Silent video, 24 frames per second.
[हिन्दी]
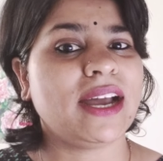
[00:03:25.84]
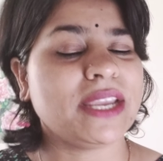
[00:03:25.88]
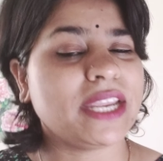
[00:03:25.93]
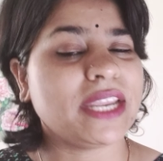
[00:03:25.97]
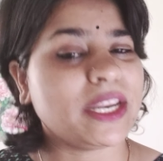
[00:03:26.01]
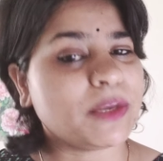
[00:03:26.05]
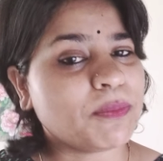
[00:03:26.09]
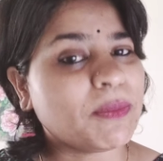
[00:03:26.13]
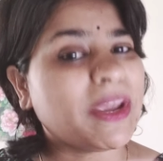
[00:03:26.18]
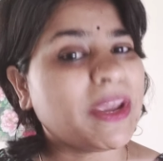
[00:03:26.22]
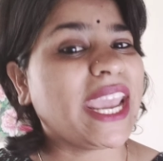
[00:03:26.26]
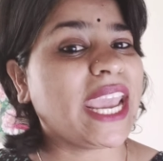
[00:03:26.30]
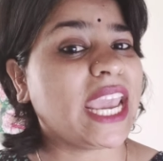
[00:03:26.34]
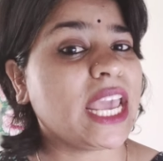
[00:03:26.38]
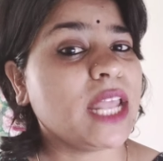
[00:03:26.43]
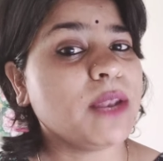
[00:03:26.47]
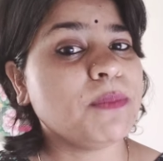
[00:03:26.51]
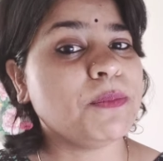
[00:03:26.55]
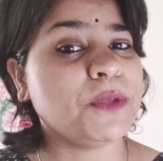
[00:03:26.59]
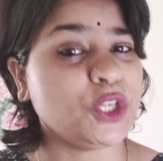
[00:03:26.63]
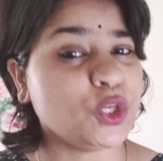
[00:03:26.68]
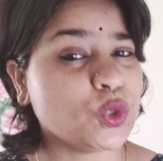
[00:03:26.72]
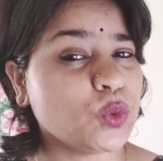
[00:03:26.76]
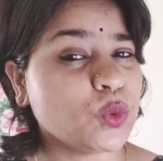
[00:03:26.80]
इट मे हेल्प
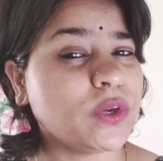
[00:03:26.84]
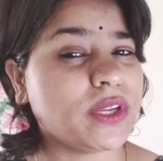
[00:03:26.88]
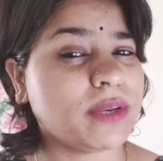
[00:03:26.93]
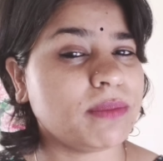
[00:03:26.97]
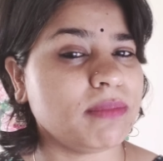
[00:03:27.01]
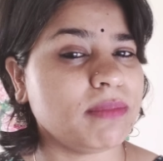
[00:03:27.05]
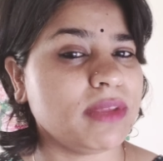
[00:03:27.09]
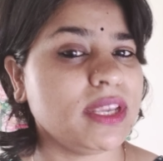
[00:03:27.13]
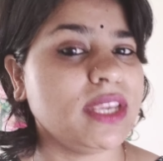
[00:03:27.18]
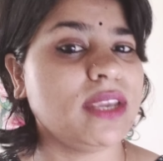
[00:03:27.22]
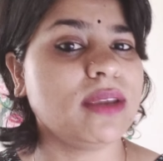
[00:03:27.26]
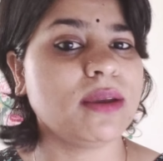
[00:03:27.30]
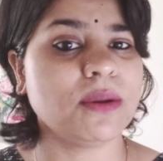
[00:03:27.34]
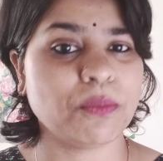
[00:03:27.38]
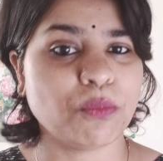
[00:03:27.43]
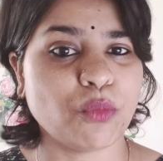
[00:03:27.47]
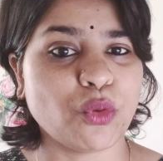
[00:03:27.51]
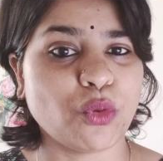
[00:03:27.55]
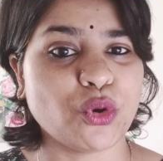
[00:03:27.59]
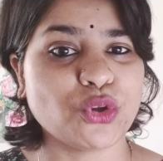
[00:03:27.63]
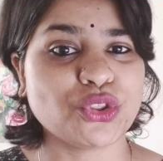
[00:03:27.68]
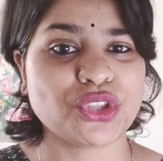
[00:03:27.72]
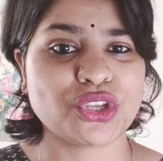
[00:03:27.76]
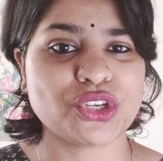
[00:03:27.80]
यू एंड मी
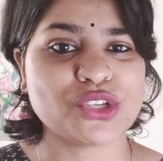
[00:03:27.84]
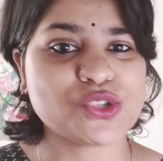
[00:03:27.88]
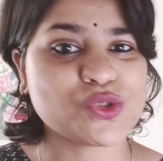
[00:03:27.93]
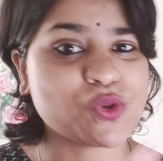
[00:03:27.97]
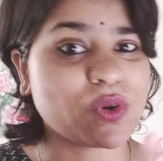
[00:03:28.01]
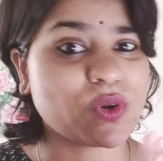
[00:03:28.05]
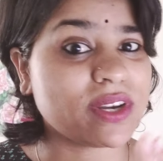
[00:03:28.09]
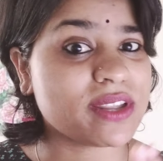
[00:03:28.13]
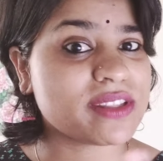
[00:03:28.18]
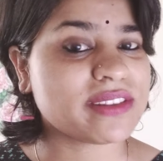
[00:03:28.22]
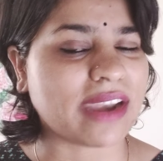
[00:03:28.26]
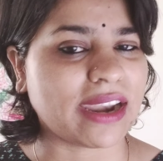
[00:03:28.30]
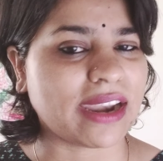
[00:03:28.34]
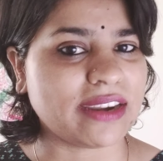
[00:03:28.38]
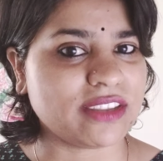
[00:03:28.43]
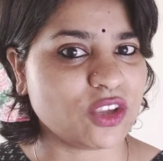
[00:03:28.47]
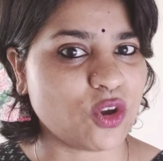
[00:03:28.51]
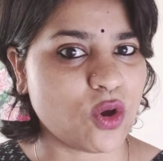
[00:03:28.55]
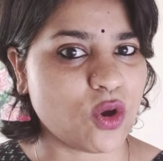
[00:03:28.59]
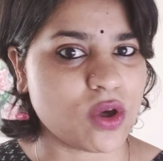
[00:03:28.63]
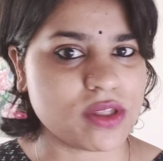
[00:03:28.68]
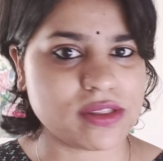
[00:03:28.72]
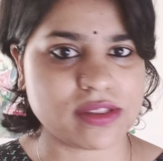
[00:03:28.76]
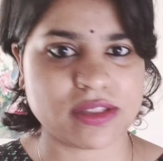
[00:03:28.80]
बोथ टू अंडरस्टैंड द
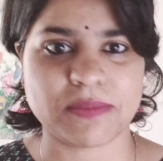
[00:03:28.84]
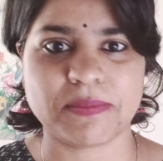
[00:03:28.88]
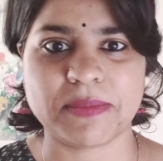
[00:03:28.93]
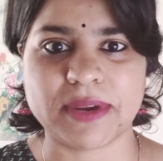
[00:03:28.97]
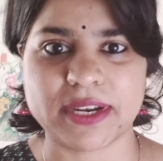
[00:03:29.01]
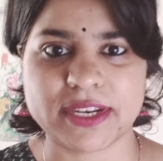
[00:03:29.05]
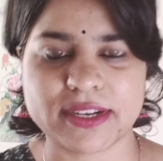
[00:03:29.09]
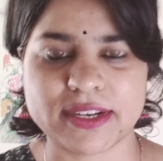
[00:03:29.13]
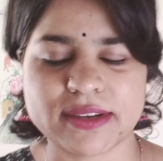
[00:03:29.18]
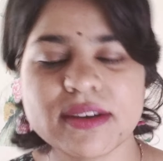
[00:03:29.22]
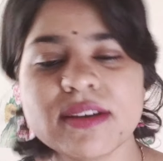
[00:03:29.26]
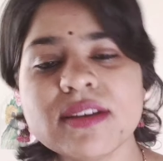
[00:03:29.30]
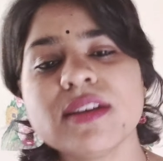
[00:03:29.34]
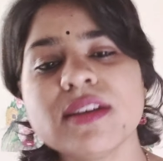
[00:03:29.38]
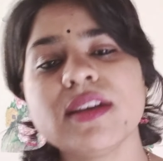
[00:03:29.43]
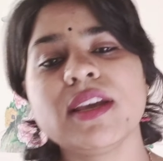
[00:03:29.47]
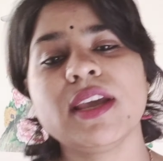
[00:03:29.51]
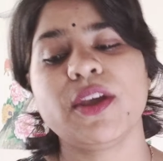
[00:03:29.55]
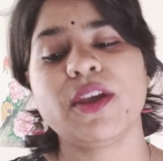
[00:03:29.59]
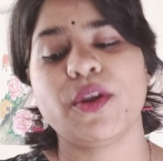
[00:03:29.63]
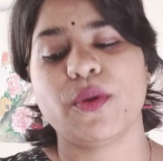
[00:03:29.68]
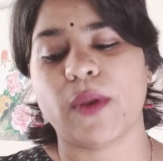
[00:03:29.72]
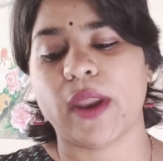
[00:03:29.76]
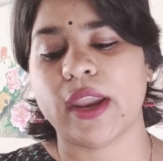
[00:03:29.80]
कॉन्सेप्ट बेटर
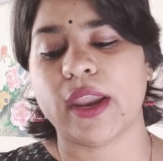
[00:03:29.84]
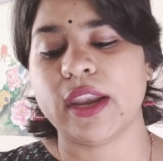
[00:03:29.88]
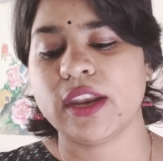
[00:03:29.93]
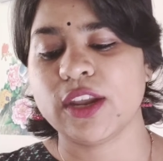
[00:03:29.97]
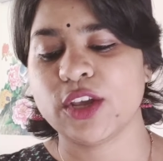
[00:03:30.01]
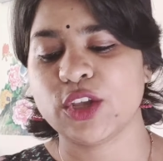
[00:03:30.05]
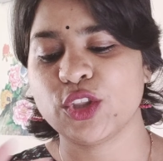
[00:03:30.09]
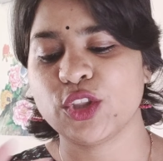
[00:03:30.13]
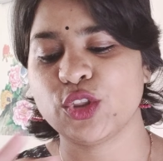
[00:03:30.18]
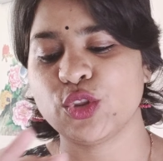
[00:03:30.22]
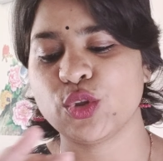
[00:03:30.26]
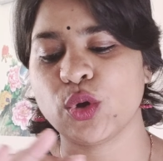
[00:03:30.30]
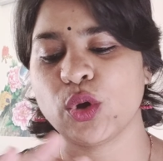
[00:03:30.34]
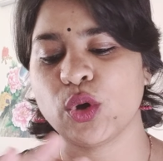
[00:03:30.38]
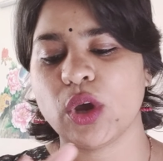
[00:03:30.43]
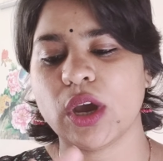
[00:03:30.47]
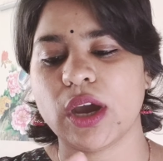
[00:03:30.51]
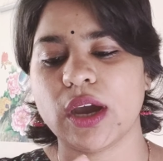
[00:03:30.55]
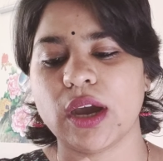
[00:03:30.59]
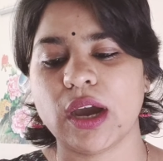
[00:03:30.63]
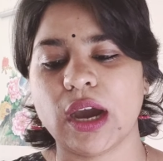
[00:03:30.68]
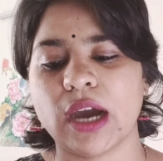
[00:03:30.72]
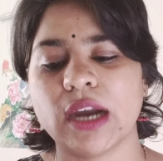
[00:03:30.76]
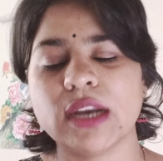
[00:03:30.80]
राइट तो
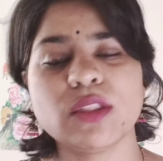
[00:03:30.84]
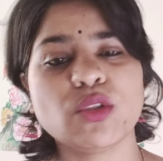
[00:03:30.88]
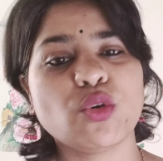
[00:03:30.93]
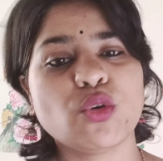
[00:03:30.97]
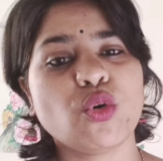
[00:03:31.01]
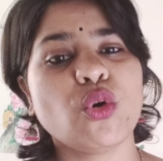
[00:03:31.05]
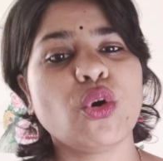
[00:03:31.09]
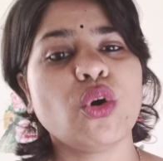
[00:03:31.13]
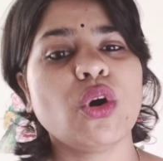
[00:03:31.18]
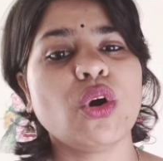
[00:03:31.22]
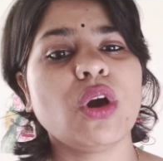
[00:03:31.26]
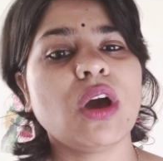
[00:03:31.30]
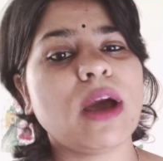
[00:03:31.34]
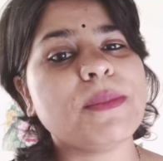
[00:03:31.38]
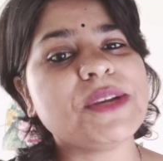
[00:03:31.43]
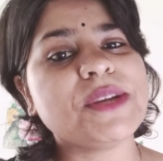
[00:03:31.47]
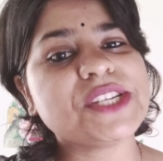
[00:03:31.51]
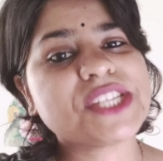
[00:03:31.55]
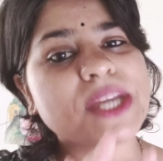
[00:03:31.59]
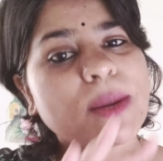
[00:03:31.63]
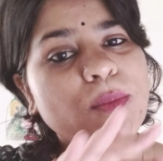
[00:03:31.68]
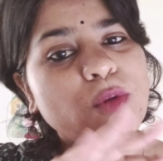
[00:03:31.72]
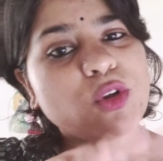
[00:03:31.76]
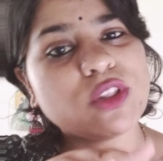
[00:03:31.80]
अर्थ को
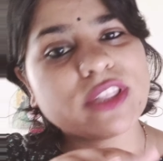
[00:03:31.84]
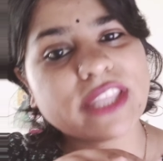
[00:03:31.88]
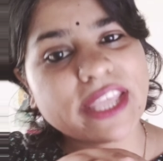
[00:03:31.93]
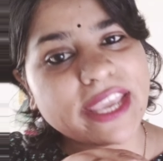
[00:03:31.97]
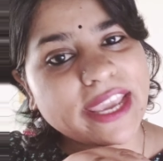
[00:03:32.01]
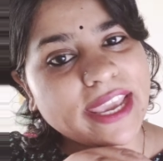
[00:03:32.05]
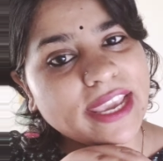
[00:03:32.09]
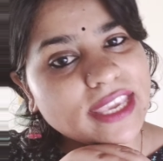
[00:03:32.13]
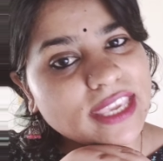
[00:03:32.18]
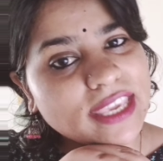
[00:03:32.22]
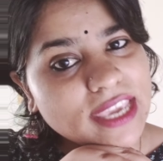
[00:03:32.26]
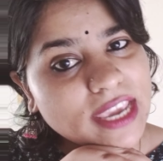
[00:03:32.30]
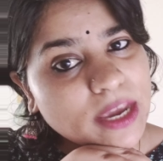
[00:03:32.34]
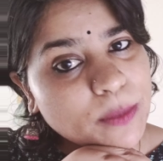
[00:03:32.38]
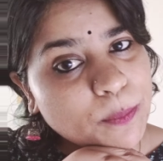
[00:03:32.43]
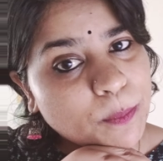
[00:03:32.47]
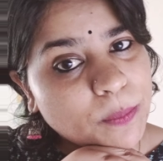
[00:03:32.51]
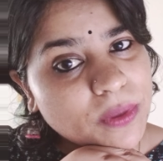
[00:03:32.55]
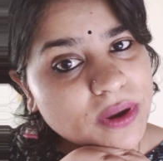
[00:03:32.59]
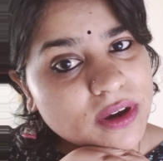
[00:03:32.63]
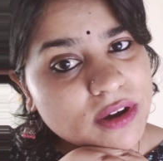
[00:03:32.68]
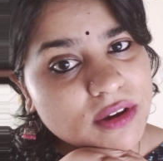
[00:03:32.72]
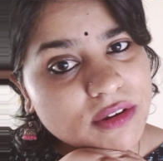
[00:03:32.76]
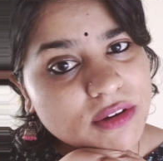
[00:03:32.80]
हमेशा बोलते हैं कि एक
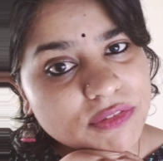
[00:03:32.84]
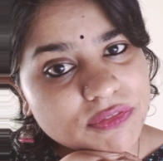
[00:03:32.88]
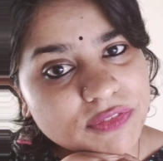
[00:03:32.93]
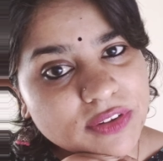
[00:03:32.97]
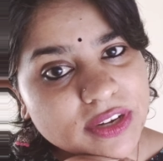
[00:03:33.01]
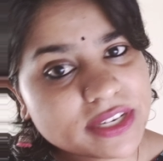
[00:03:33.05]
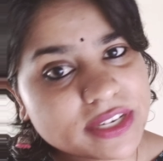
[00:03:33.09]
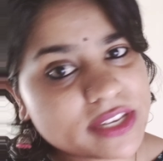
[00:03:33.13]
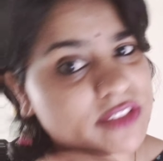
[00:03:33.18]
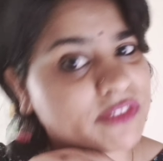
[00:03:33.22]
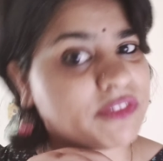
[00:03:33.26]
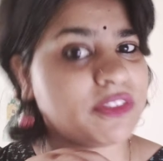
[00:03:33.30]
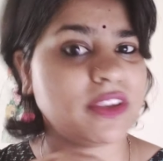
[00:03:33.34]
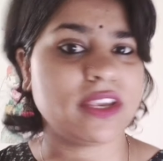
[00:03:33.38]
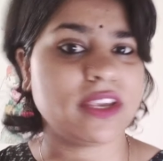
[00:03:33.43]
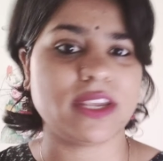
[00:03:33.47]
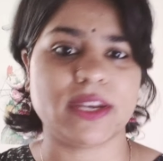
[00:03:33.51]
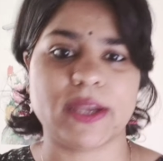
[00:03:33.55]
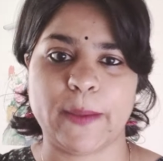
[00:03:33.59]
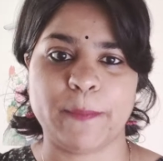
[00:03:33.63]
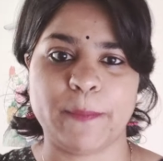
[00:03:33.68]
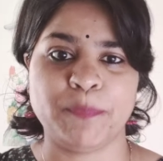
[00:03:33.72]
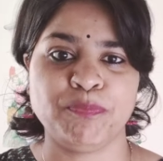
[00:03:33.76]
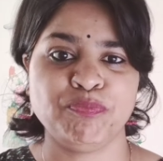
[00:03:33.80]
परफेक्ट स्फीयर
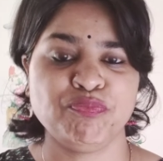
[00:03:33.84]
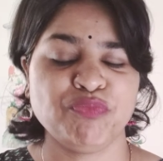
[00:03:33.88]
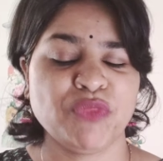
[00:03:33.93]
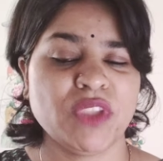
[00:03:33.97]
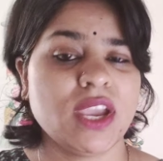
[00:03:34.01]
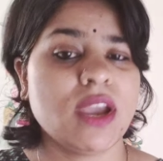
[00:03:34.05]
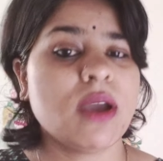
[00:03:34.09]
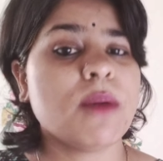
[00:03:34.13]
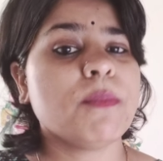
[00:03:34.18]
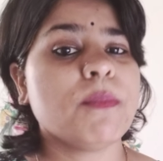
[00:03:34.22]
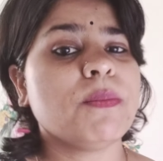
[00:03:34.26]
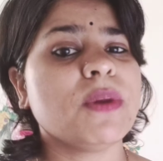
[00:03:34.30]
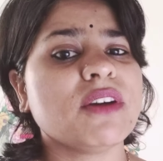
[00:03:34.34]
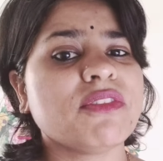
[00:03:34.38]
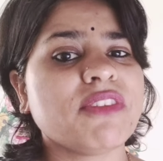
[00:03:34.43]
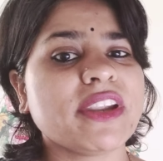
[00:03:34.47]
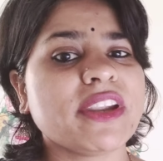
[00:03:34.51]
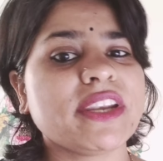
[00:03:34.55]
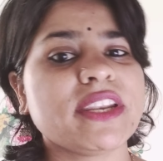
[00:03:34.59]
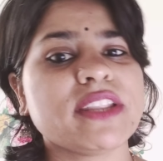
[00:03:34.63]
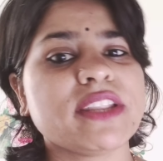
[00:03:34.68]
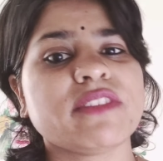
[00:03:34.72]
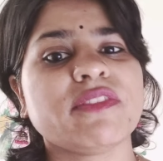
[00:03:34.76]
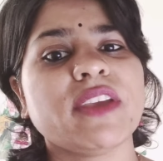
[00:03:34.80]
है
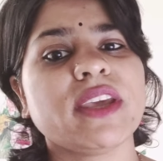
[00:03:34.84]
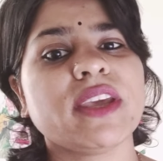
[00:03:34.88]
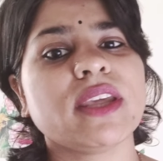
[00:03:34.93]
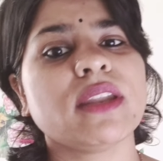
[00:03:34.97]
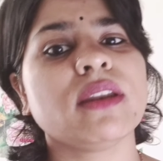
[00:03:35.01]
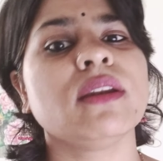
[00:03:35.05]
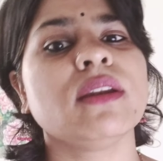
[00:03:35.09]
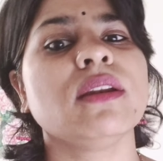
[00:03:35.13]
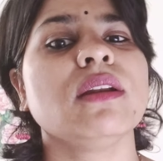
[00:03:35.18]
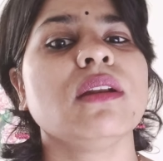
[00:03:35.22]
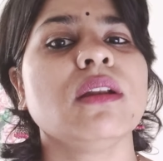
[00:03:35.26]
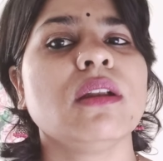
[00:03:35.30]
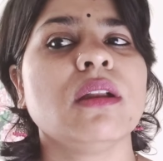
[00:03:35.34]
परफेक्ट स्फीयर